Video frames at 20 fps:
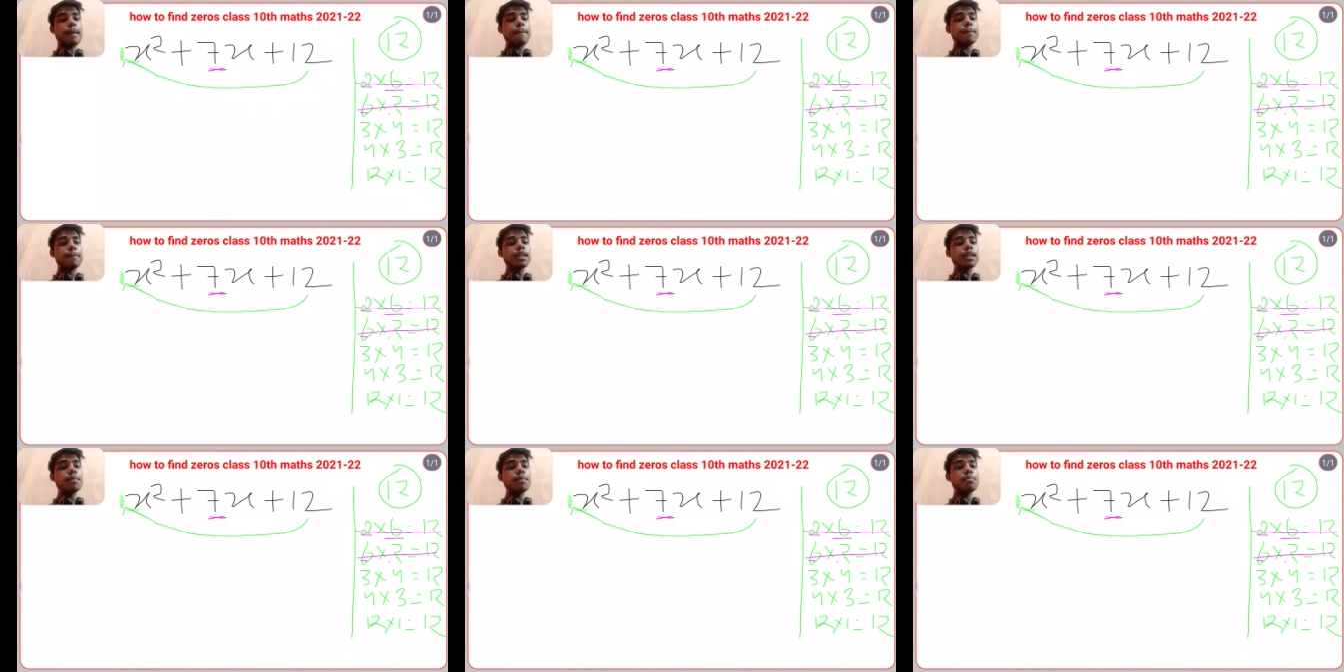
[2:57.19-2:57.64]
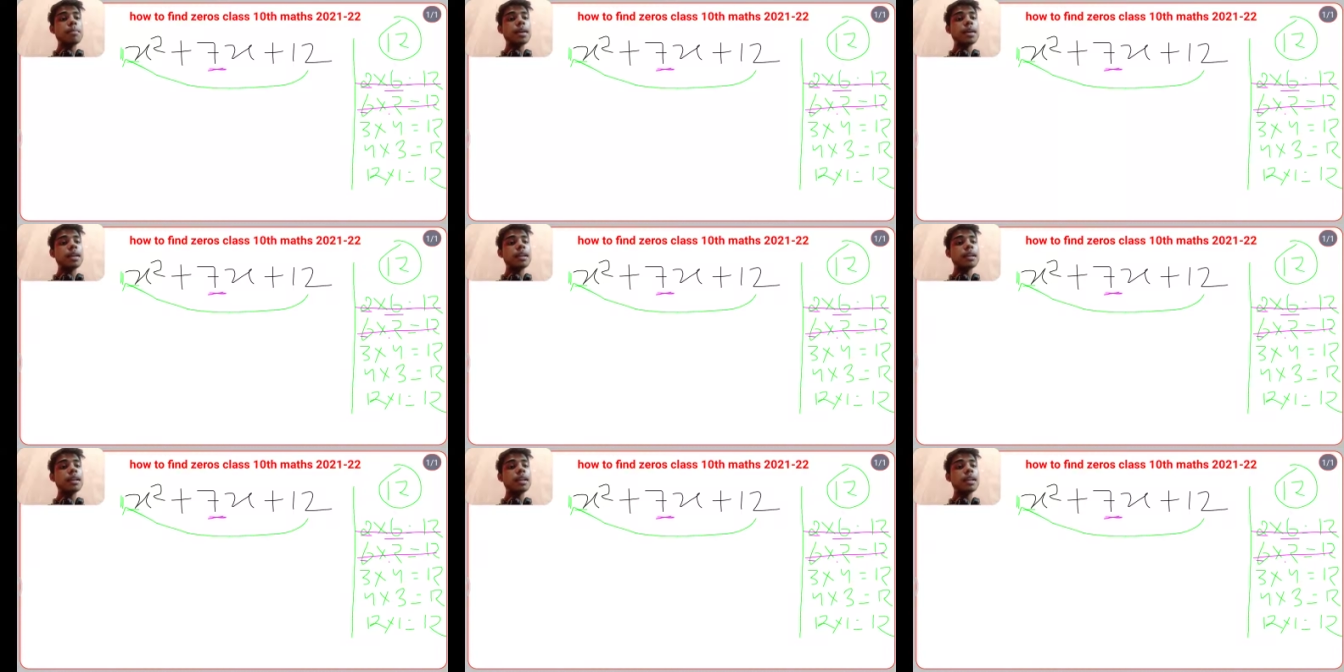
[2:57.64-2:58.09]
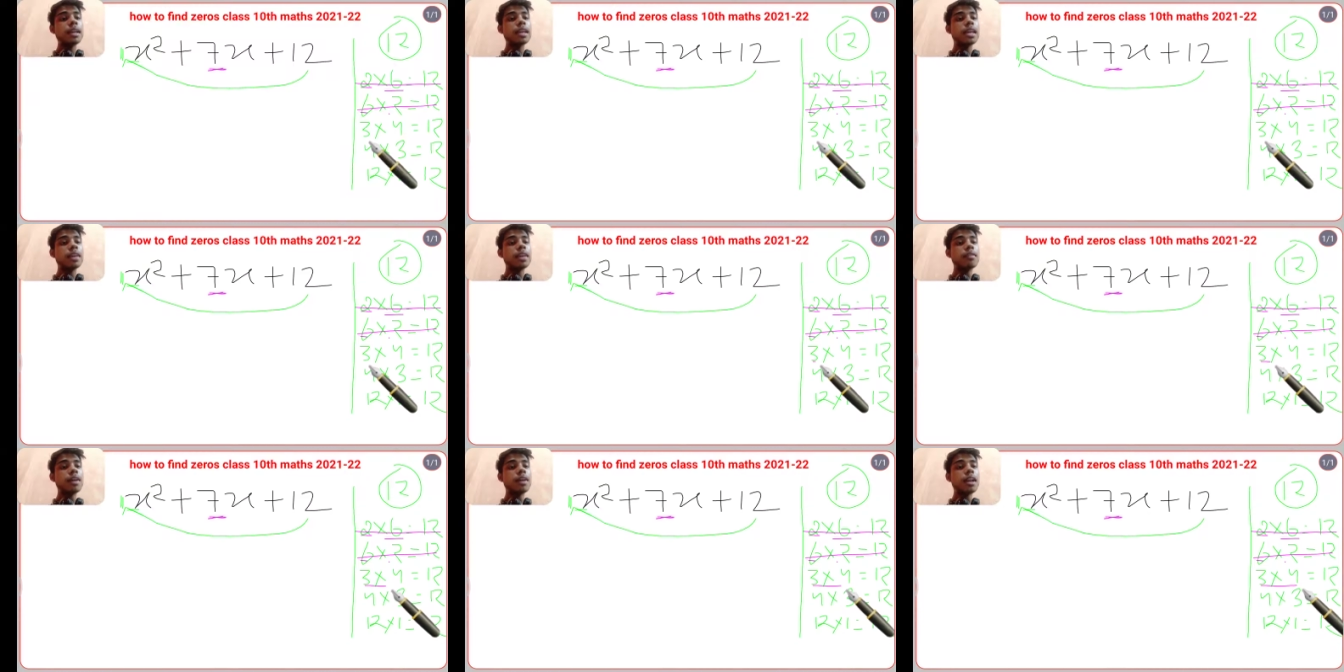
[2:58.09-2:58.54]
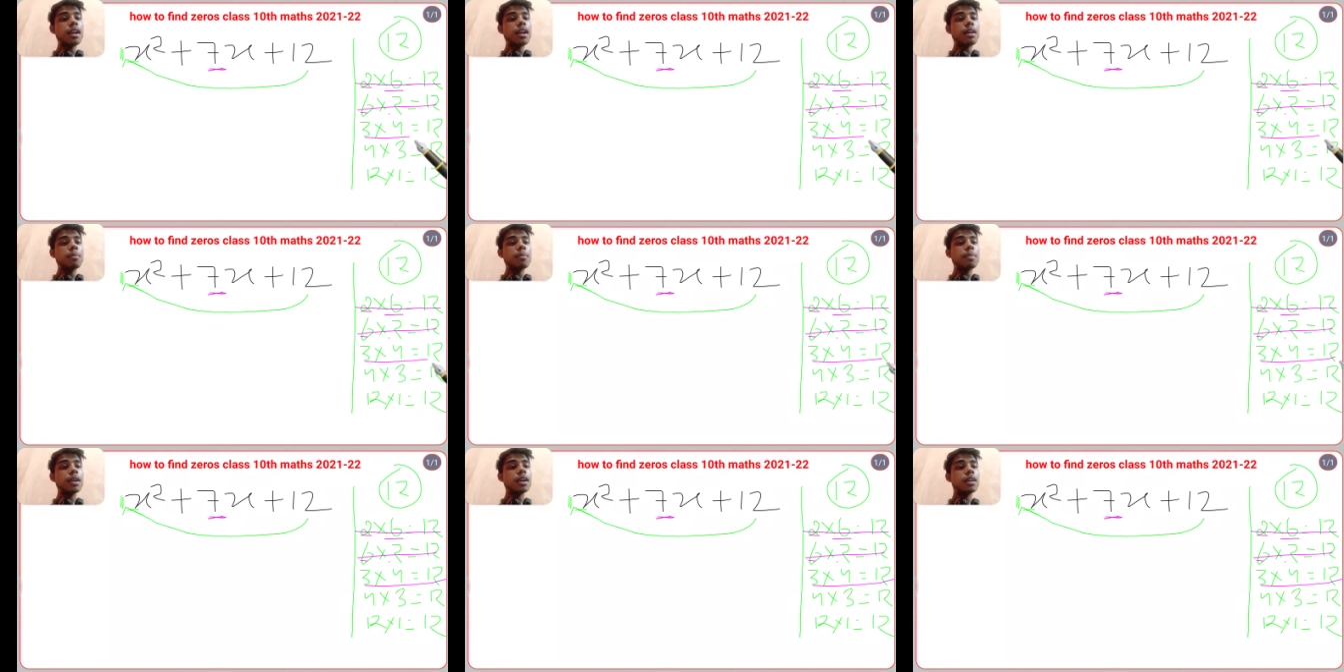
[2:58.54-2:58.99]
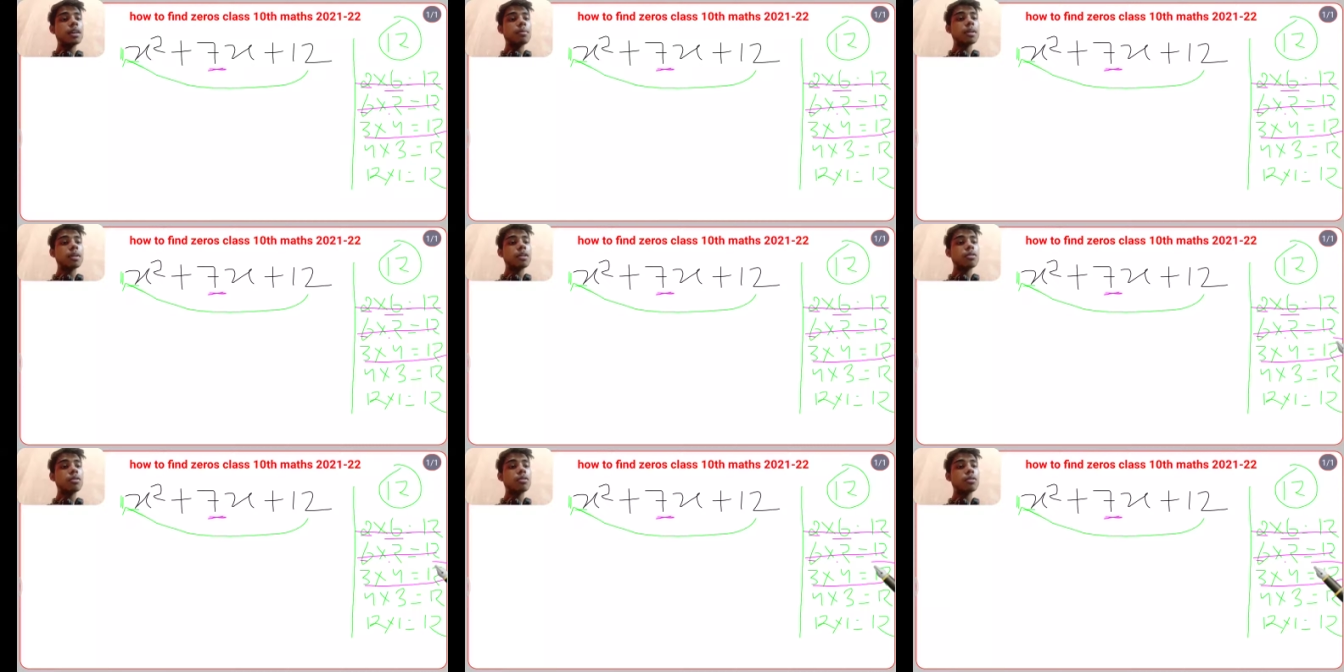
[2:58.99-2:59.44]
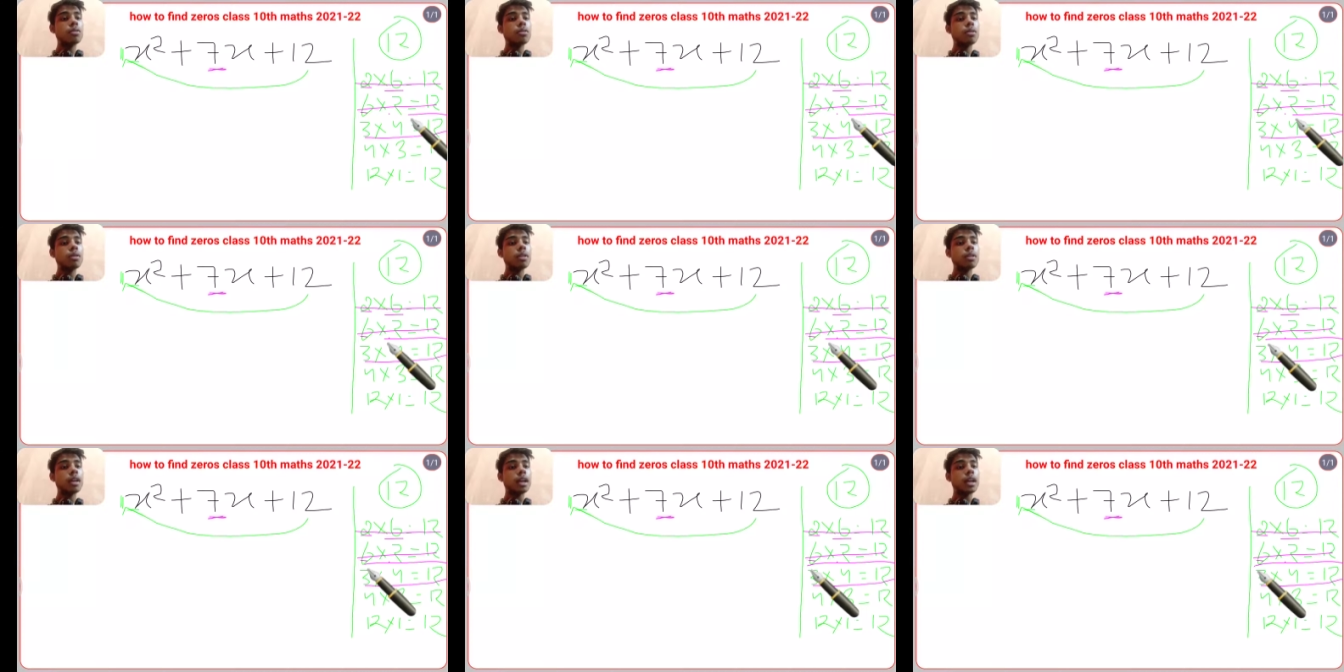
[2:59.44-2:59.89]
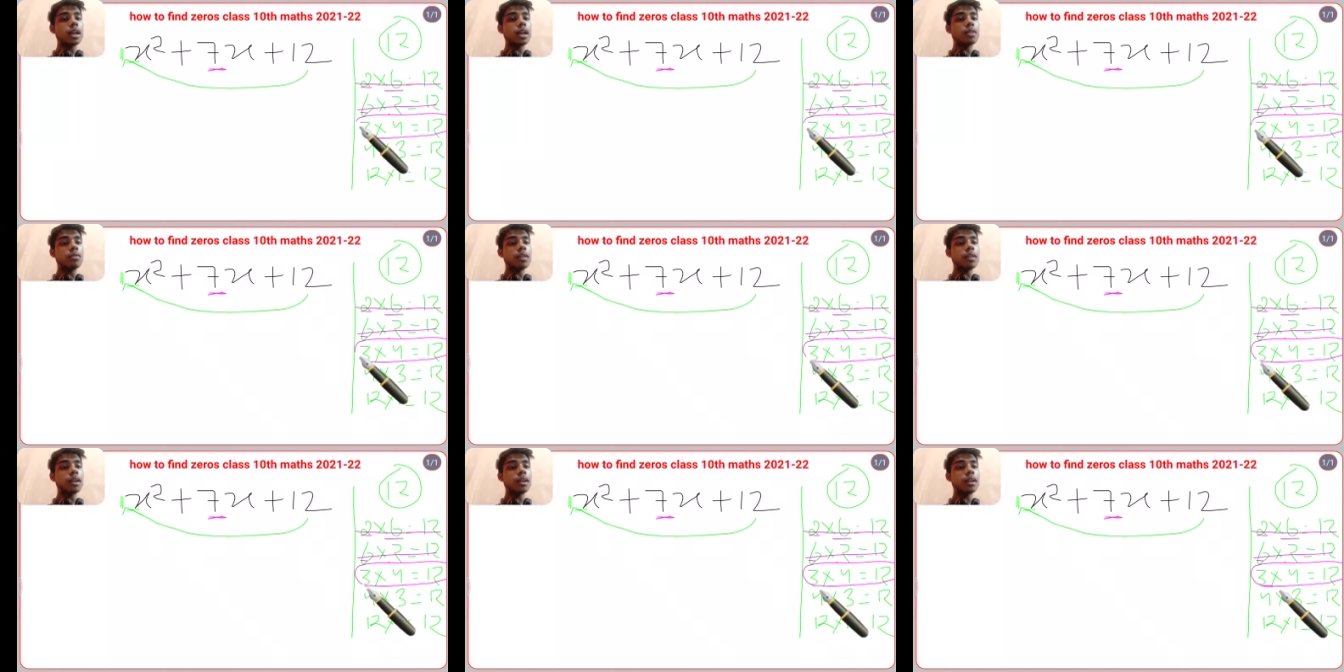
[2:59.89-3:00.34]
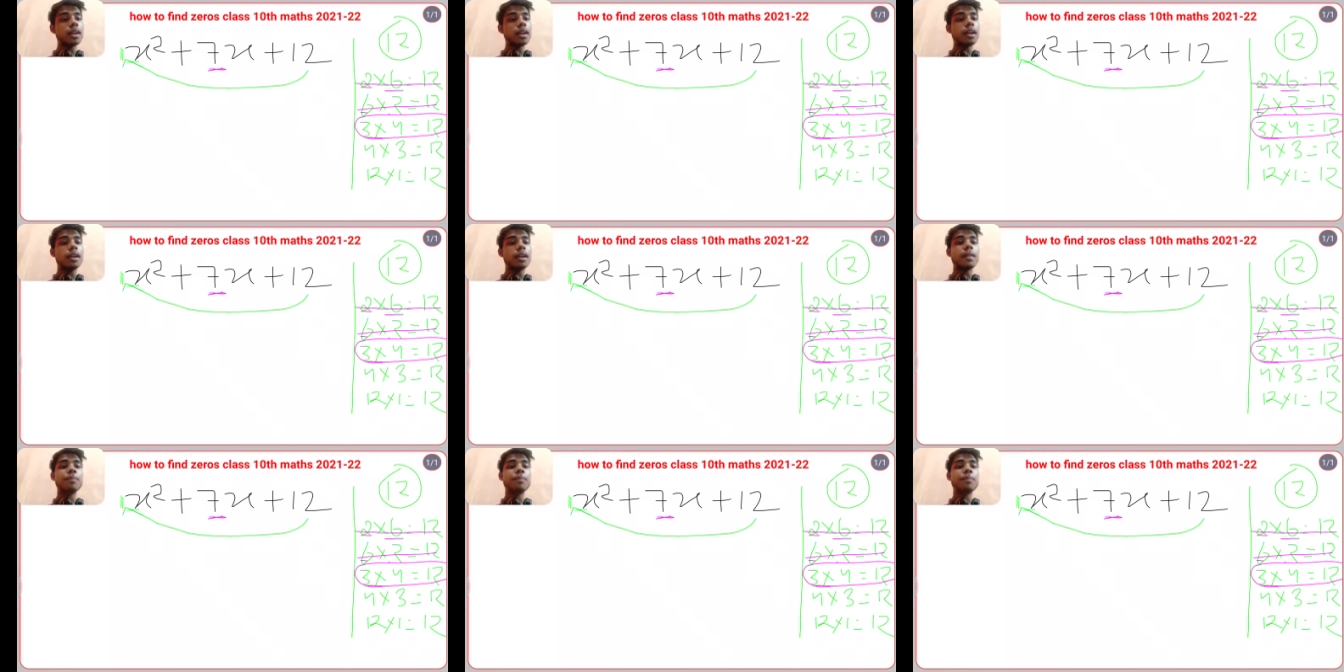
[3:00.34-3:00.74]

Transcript: मतलब मेरे लिए ये वाला पेयर बिल्कुल एक्यूरेट रहेगा